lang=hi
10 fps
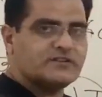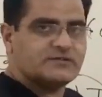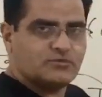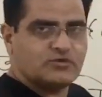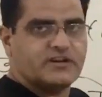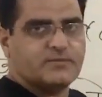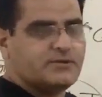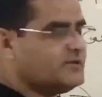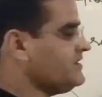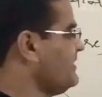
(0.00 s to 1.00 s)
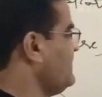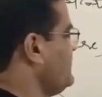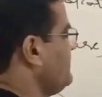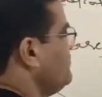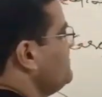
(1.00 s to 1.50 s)
में वैसे बहुत डीपली बताया गया
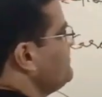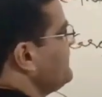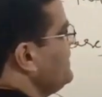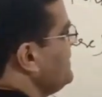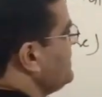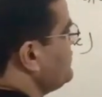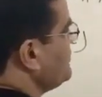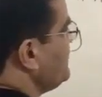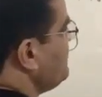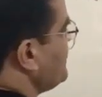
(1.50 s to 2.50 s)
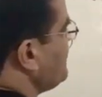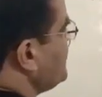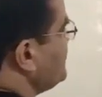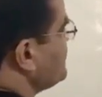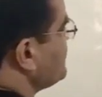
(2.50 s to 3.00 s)
है आपको एक तो होती है
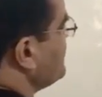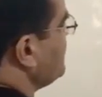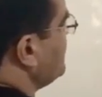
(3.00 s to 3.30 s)
परमादेश